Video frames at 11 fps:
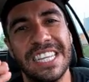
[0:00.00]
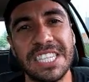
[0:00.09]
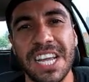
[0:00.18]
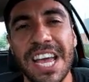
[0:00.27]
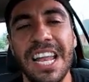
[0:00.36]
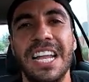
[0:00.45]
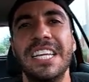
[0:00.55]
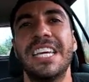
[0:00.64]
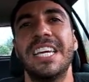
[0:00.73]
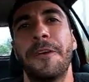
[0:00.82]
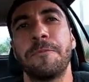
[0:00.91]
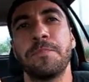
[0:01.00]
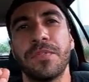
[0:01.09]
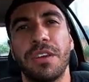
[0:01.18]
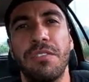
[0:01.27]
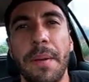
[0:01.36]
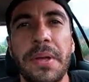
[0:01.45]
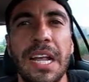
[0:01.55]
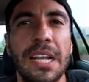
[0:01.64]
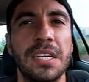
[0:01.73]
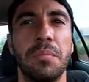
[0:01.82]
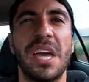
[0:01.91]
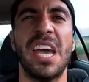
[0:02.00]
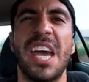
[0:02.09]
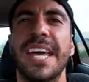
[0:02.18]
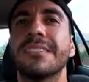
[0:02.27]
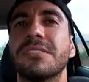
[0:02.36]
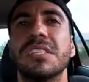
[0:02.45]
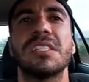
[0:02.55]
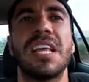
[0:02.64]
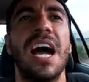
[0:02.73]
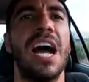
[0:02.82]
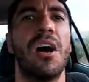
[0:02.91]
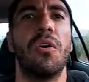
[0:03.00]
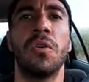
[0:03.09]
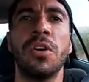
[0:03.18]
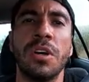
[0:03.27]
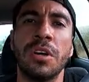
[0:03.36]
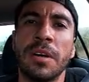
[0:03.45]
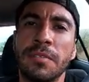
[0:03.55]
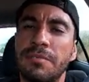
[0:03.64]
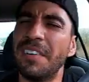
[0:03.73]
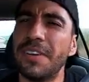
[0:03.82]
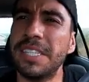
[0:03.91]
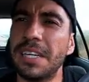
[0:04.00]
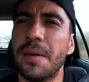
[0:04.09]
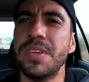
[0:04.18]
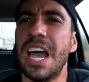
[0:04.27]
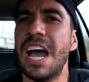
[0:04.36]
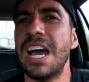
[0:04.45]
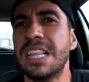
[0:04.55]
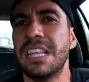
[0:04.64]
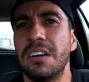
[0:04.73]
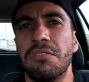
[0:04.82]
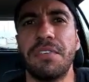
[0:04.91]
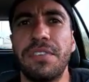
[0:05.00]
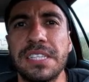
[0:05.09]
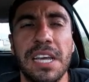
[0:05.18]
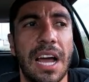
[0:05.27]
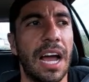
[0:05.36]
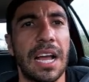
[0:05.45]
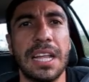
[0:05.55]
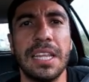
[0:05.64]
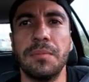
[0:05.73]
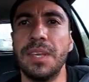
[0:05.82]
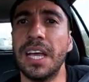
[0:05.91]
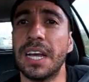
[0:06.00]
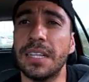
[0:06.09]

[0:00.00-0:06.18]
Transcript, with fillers: deixa ela ali, vai pedalando menos e tal, vai fazer caminhada, vai fazer academia.